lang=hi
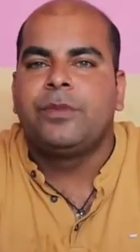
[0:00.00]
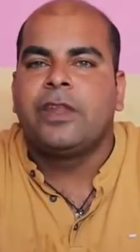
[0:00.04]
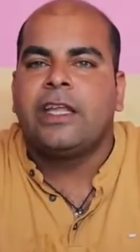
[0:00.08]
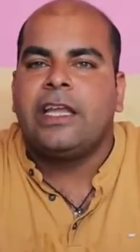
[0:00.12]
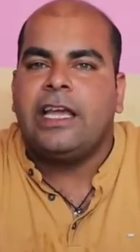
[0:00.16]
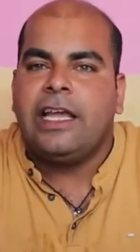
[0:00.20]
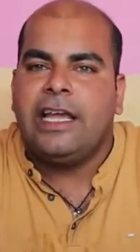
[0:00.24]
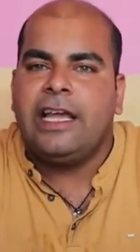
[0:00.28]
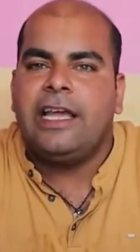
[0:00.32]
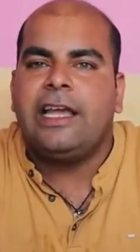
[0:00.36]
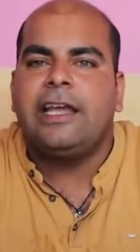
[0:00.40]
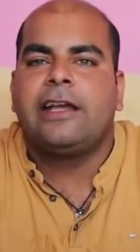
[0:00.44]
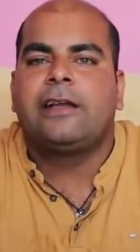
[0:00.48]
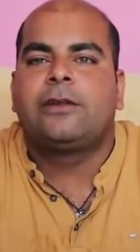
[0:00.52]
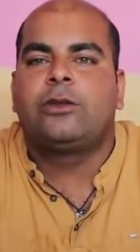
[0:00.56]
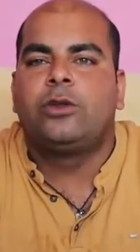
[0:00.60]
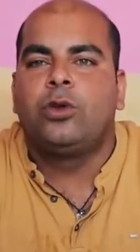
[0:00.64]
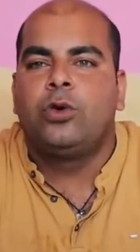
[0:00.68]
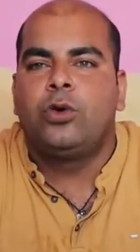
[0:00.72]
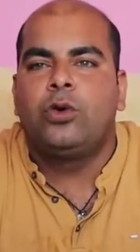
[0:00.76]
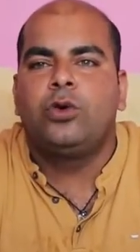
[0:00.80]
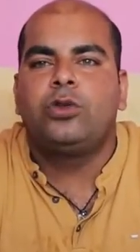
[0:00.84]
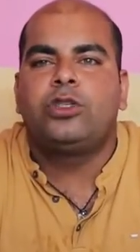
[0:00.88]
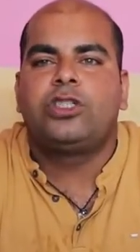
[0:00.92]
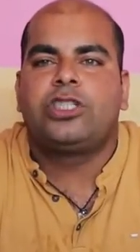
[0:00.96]
एक
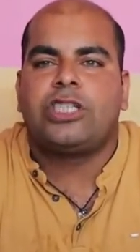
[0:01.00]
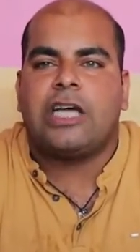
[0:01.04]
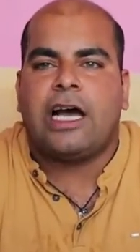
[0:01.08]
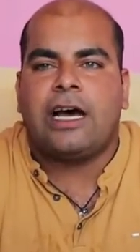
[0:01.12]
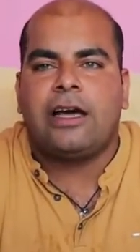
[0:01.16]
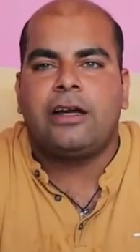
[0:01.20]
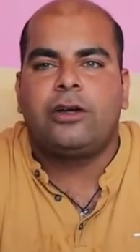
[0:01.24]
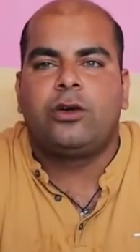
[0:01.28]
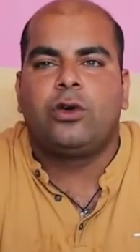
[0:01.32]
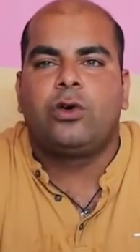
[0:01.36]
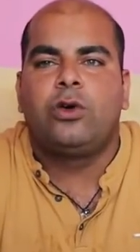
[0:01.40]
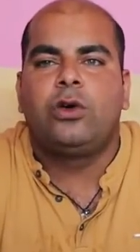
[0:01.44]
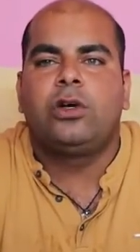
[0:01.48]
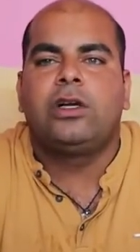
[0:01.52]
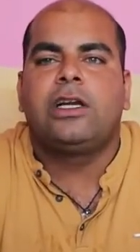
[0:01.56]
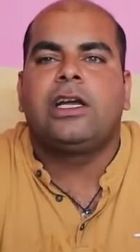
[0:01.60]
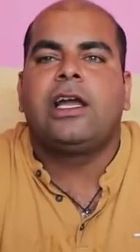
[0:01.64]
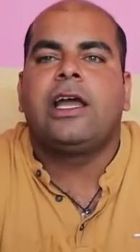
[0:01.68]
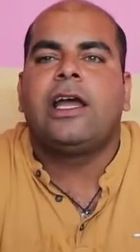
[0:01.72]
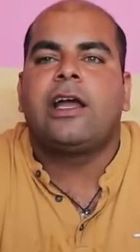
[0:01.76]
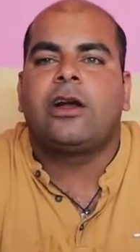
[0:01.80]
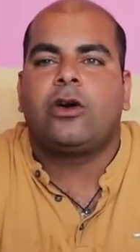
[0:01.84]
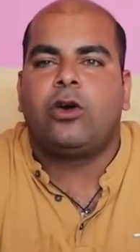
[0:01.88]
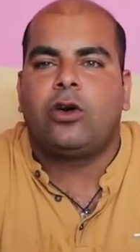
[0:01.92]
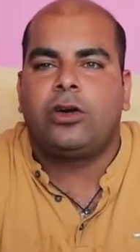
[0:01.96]
दो चार लोग
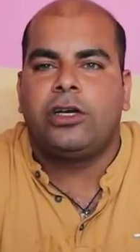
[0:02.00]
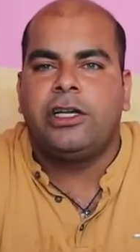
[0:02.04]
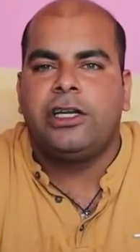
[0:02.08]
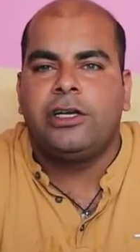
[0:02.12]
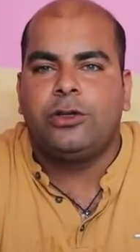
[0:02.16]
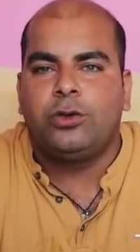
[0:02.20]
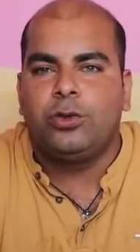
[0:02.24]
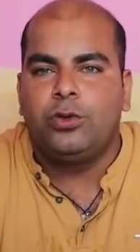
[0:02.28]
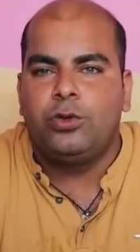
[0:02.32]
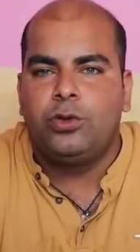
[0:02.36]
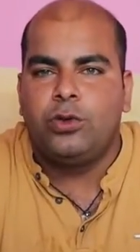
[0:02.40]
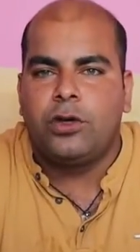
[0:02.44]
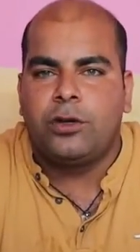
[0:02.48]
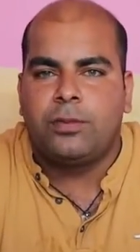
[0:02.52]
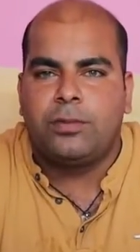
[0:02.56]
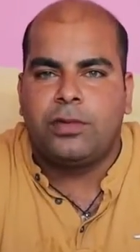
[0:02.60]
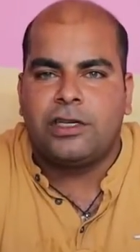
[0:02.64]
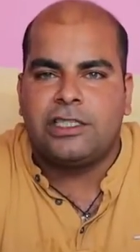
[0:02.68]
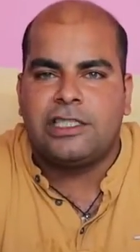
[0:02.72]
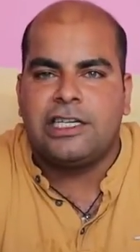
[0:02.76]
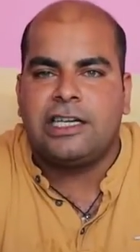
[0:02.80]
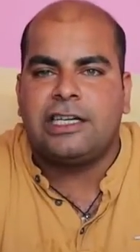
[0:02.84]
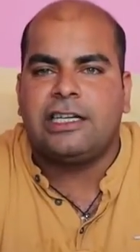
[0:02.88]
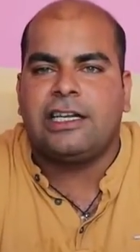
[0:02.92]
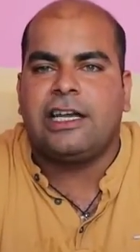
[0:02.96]
अकॉर्डिंग टू योर
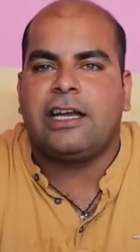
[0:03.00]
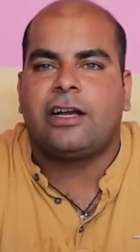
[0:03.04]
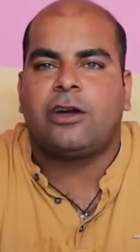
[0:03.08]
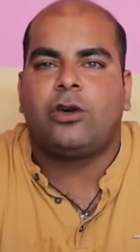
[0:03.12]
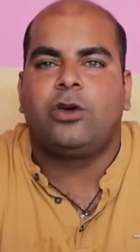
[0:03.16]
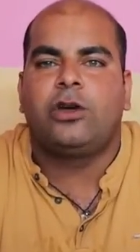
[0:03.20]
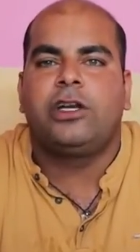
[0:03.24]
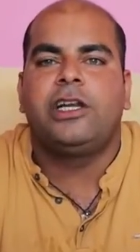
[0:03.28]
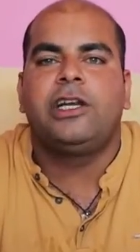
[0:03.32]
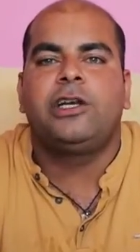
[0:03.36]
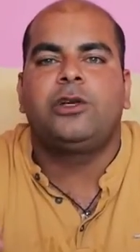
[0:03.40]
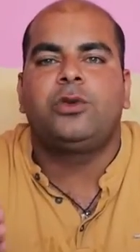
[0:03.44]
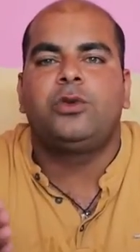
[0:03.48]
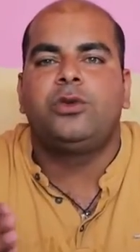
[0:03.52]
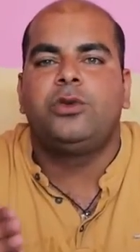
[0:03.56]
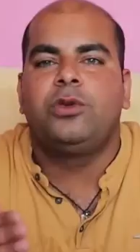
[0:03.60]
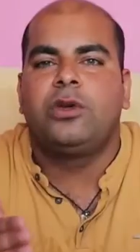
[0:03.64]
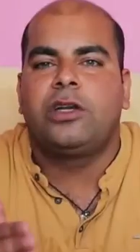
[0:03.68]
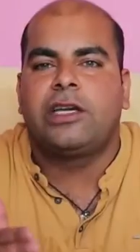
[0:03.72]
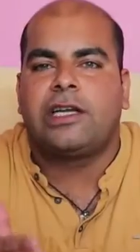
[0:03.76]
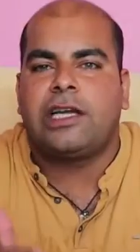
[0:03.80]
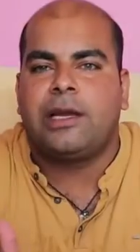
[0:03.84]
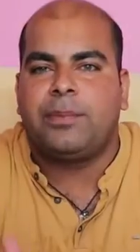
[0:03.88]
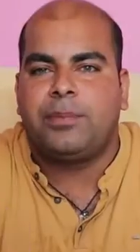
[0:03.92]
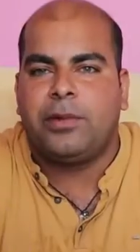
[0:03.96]
बजट अकॉर्डिंग टू योर
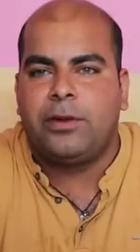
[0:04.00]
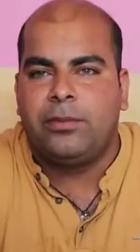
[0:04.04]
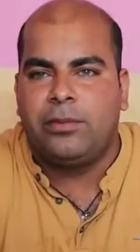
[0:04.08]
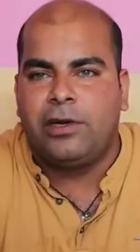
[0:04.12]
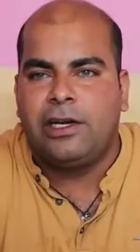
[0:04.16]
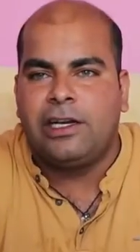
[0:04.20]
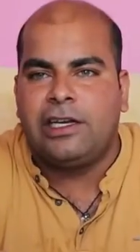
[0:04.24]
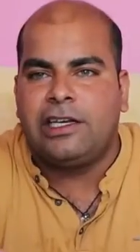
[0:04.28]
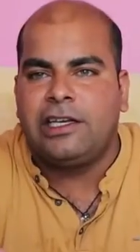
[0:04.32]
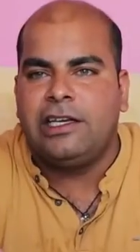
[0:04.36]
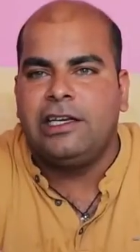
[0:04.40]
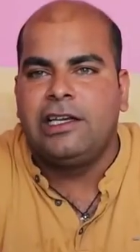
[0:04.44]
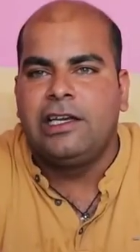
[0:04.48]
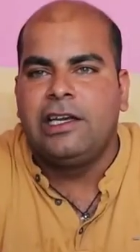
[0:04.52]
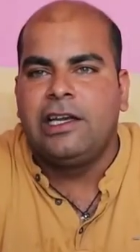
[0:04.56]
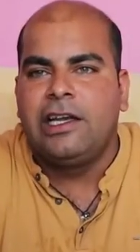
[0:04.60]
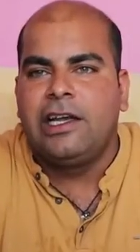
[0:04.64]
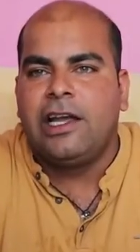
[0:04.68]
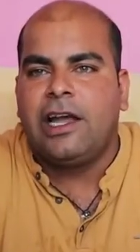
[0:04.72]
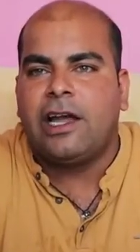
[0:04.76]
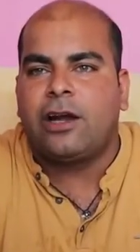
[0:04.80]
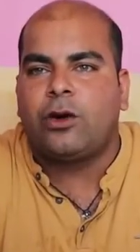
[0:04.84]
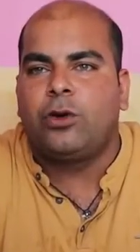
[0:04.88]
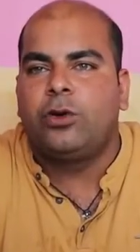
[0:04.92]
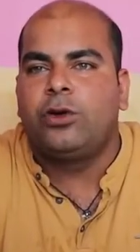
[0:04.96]
कैपेबिलिटी
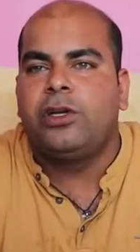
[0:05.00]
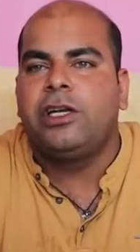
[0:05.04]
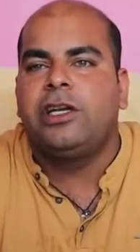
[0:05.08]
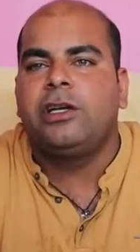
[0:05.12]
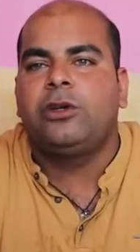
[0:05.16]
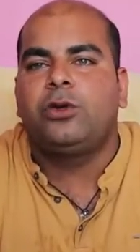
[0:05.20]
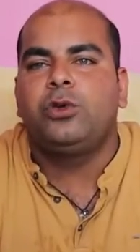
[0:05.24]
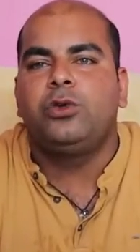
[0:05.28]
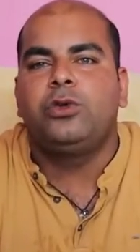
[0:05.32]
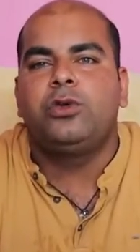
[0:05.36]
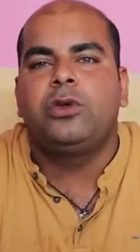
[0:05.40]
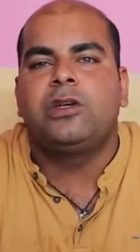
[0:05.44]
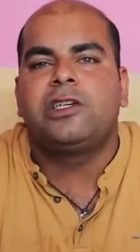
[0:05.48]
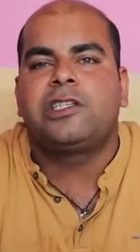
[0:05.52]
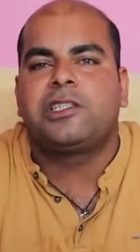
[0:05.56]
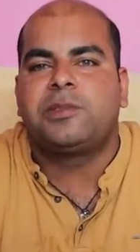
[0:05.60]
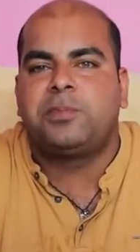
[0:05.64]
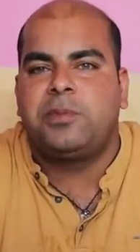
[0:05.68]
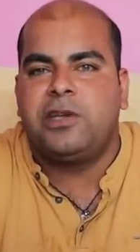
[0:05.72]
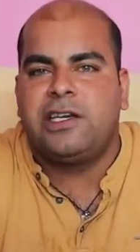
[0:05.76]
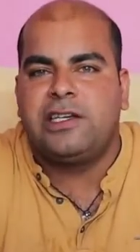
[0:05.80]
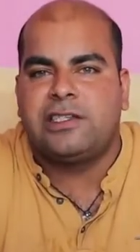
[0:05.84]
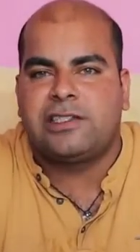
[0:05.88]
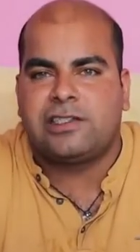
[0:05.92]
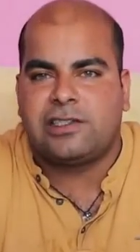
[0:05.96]
अकॉर्डिंग टू योर
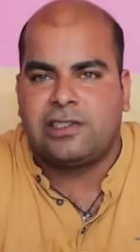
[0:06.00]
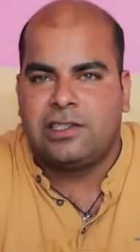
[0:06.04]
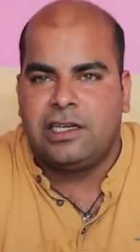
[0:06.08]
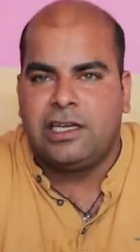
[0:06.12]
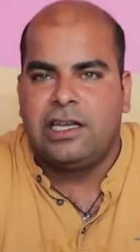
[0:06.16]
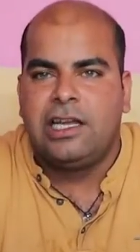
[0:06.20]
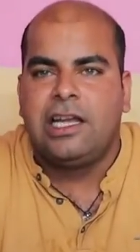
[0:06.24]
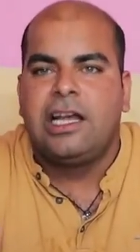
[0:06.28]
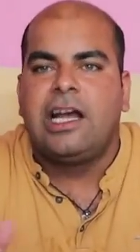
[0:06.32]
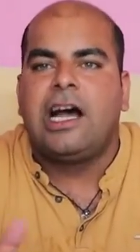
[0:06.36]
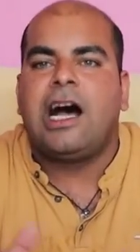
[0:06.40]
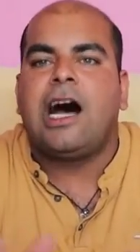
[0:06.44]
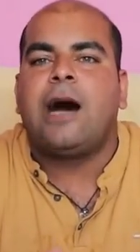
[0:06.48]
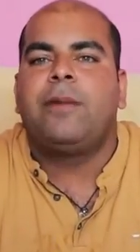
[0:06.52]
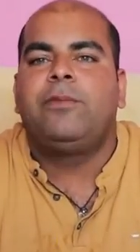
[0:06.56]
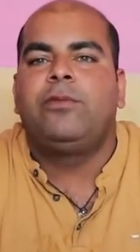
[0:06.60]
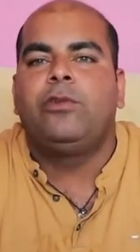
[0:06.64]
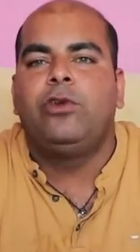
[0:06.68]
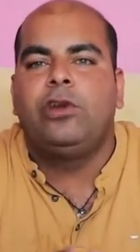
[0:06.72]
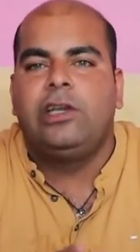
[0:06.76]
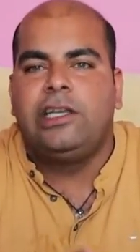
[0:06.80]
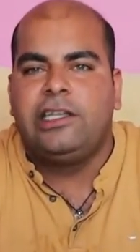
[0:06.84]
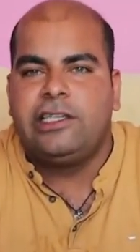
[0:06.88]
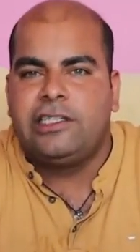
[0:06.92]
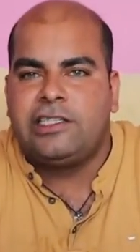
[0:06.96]
स्पेस आप वो
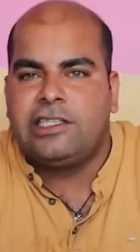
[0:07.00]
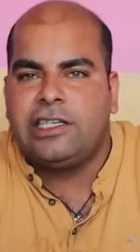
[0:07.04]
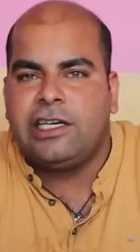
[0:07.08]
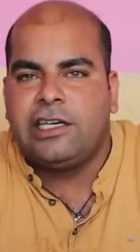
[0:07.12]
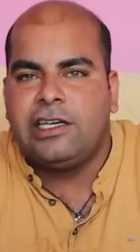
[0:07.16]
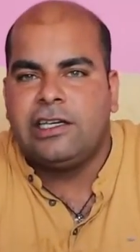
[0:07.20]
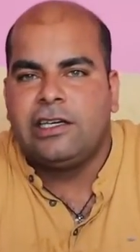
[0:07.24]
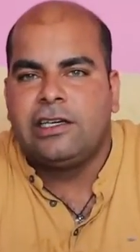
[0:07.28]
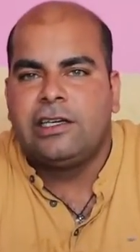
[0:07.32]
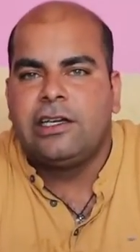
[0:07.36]
लीजिए